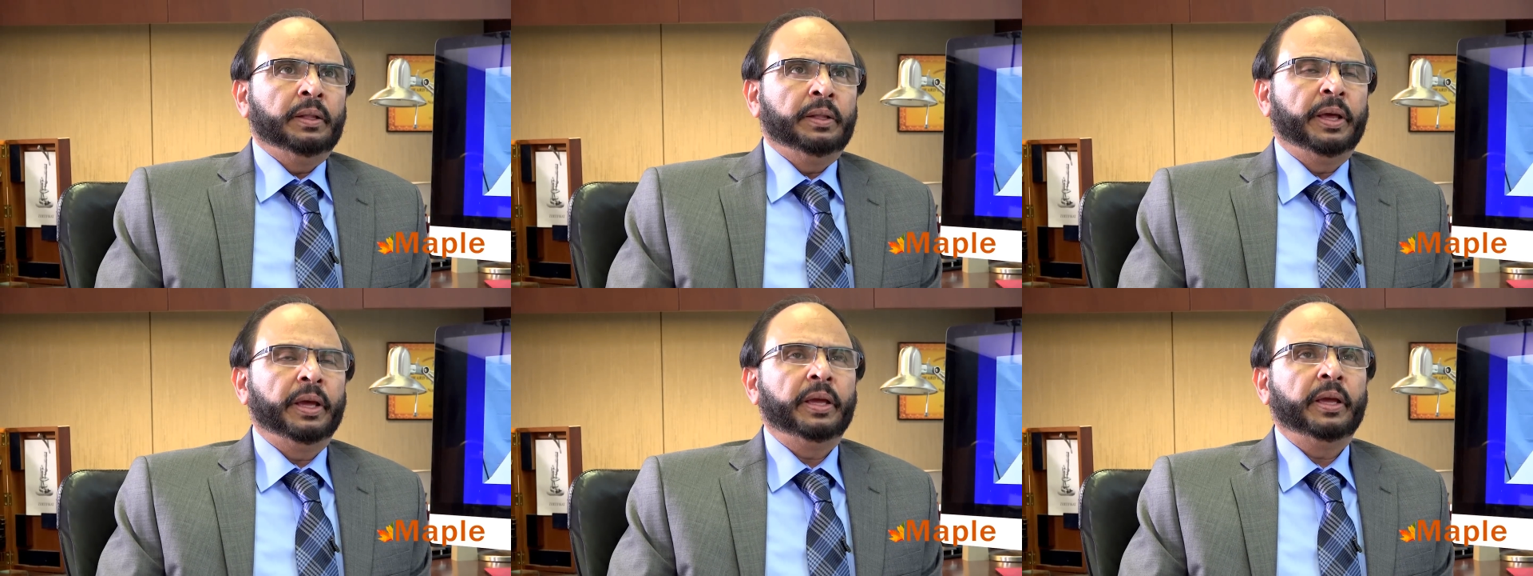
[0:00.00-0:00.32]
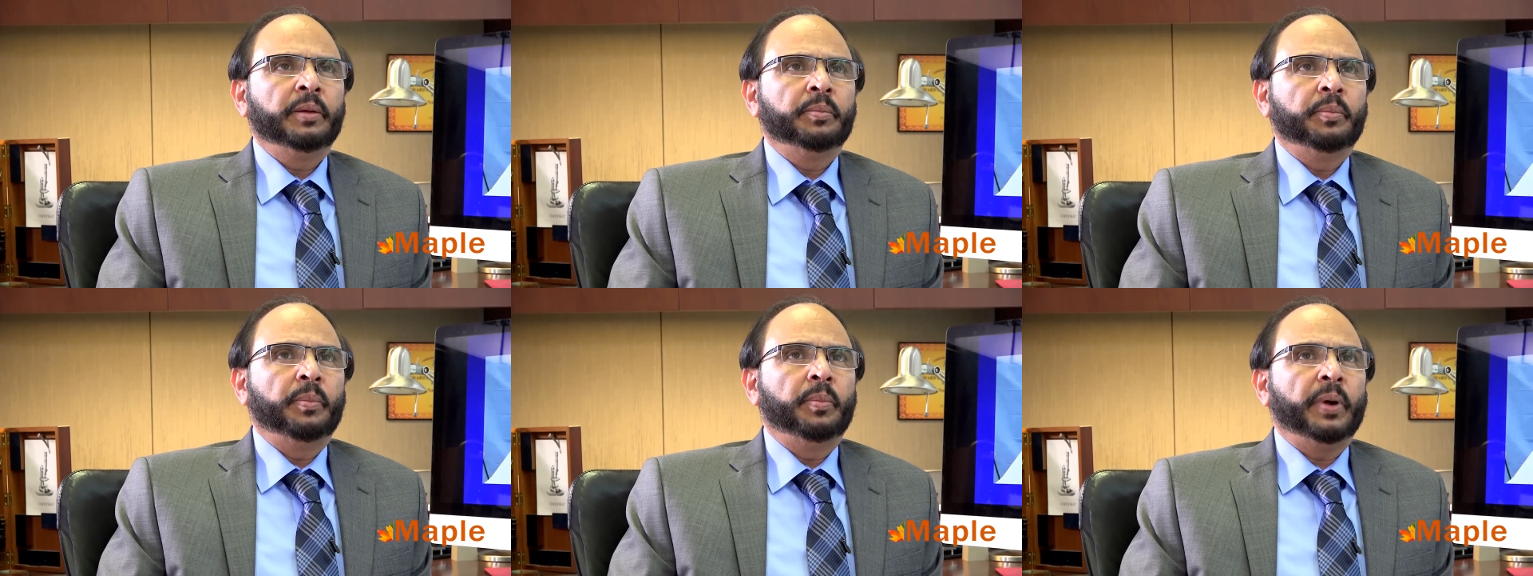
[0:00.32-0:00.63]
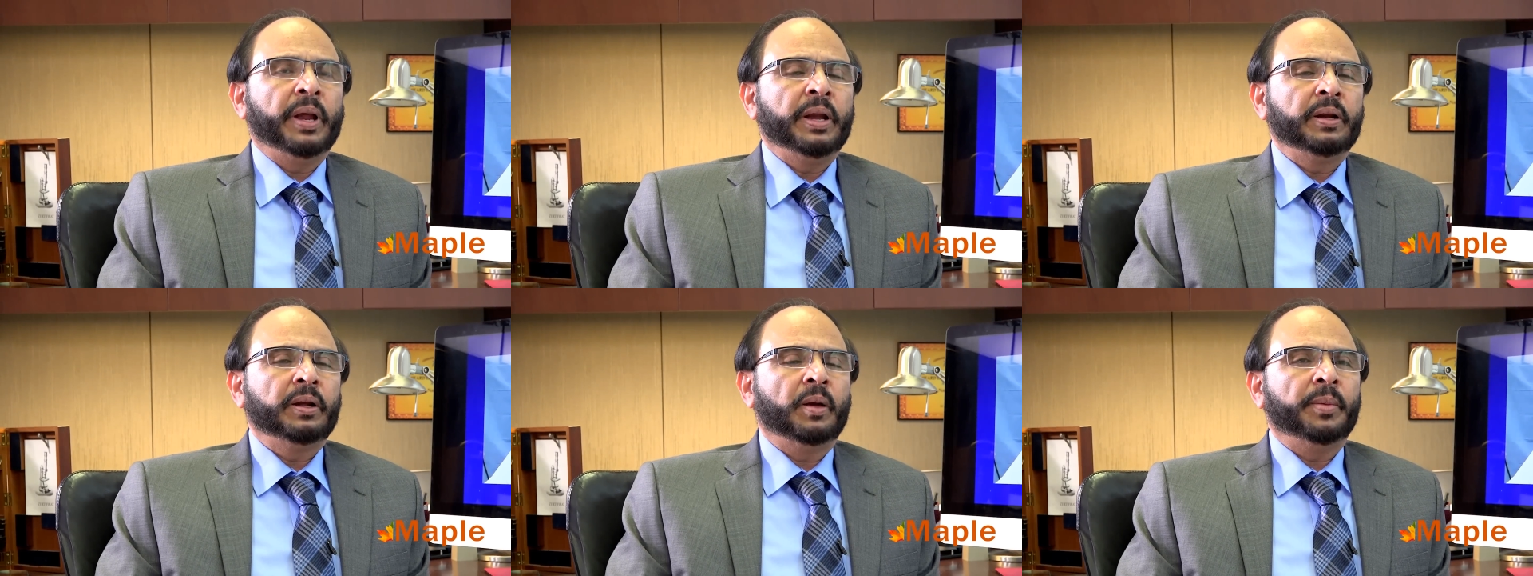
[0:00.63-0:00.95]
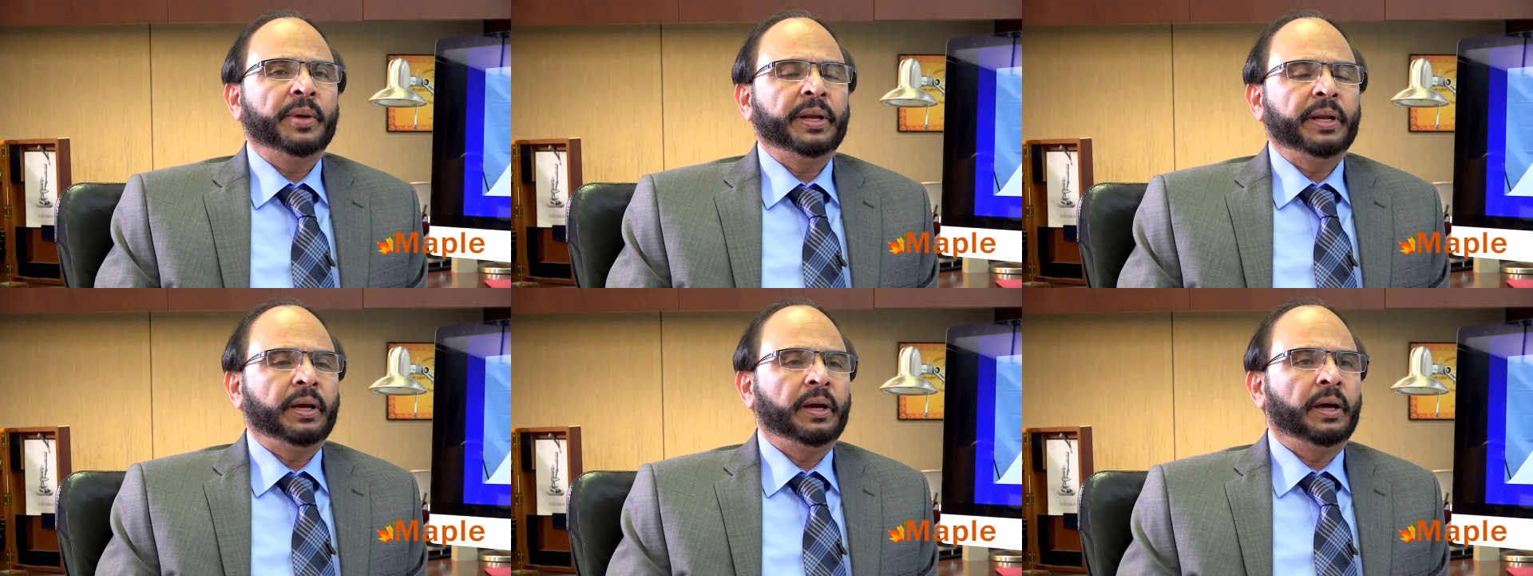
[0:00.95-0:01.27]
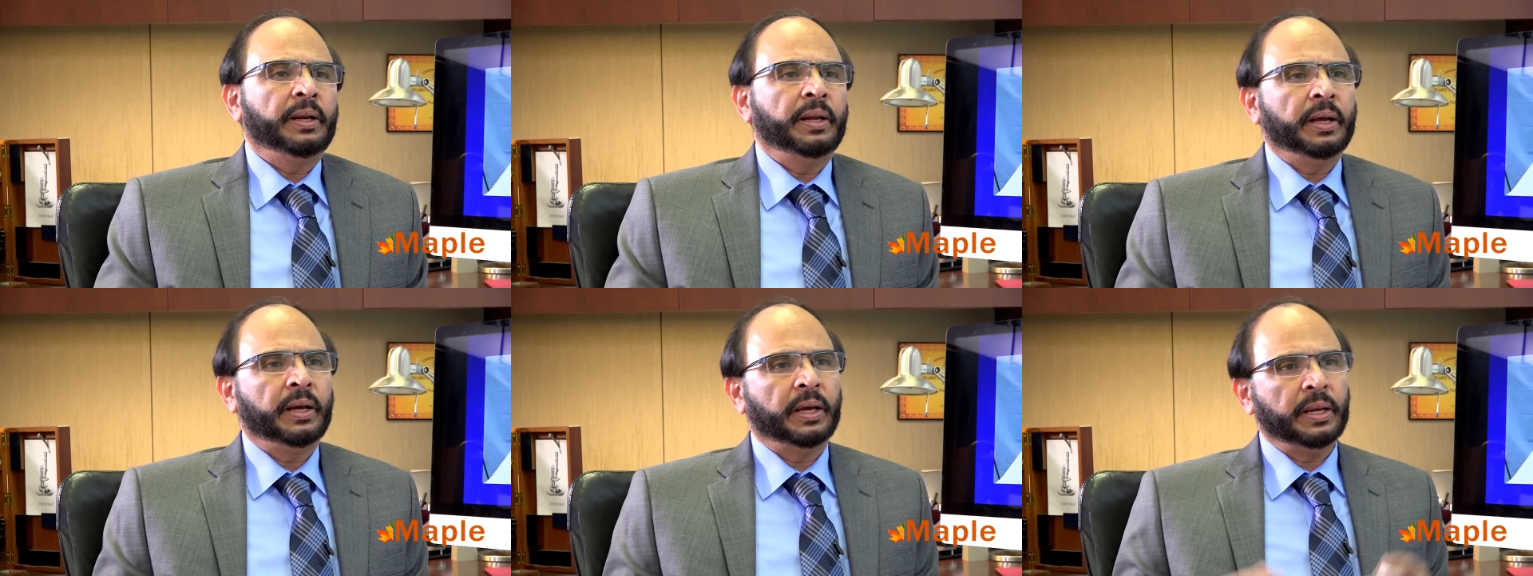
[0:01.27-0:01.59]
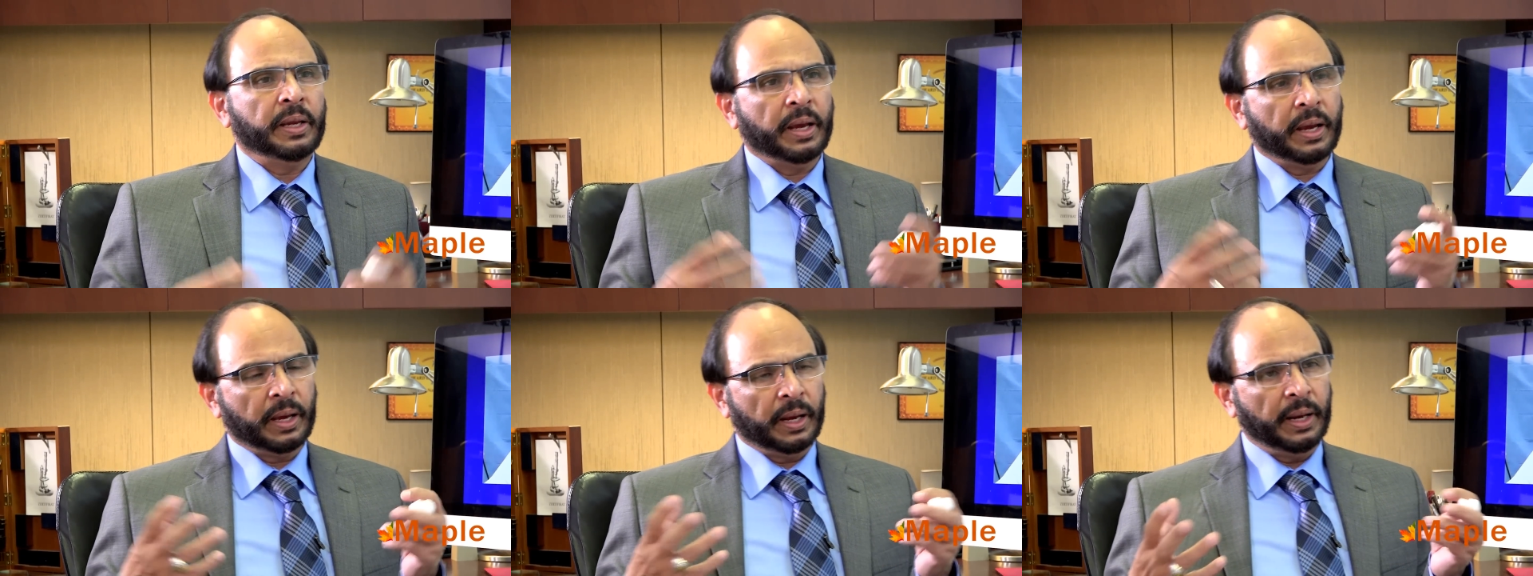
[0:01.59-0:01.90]
देखिए ब्रेन का मैंने कहा ना
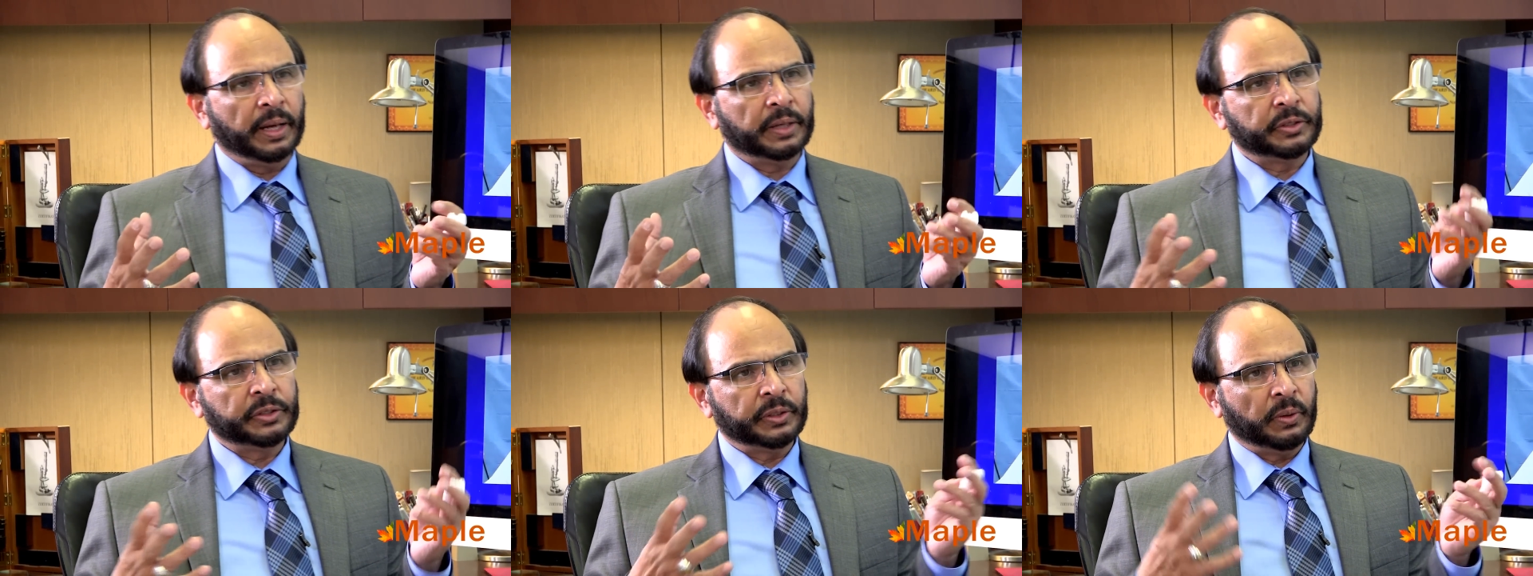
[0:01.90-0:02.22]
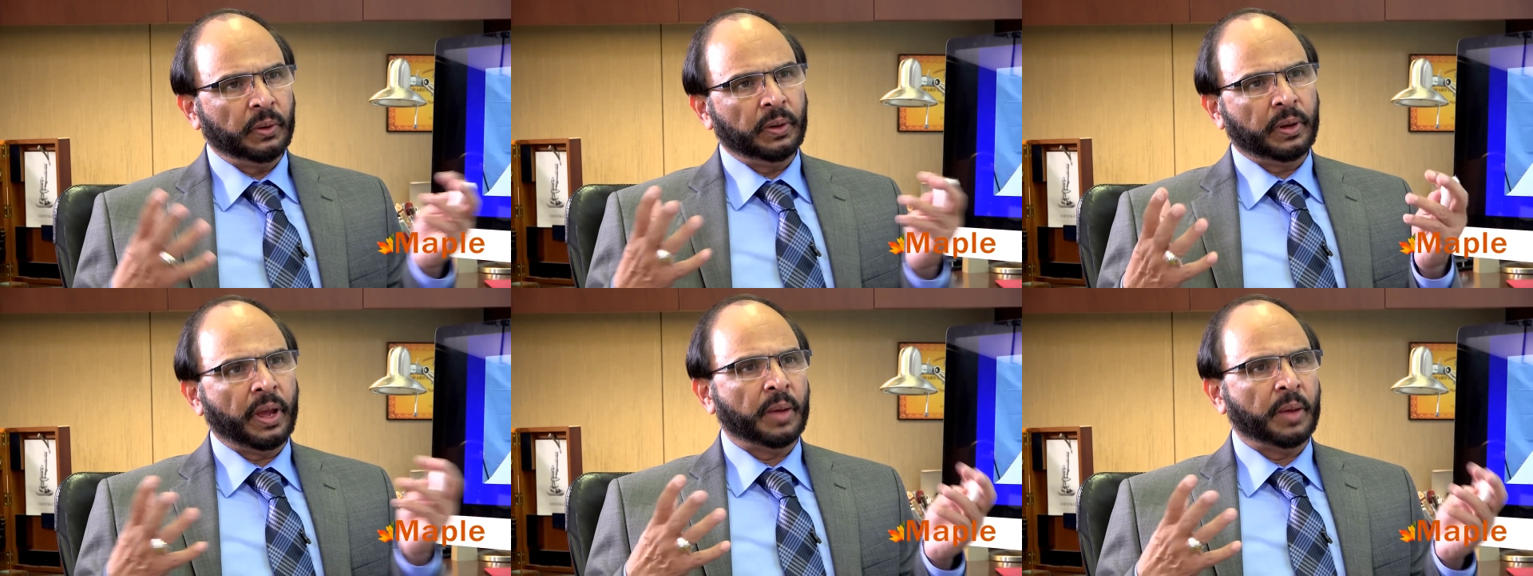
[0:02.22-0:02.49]
कि एक इलेक्ट्रिक और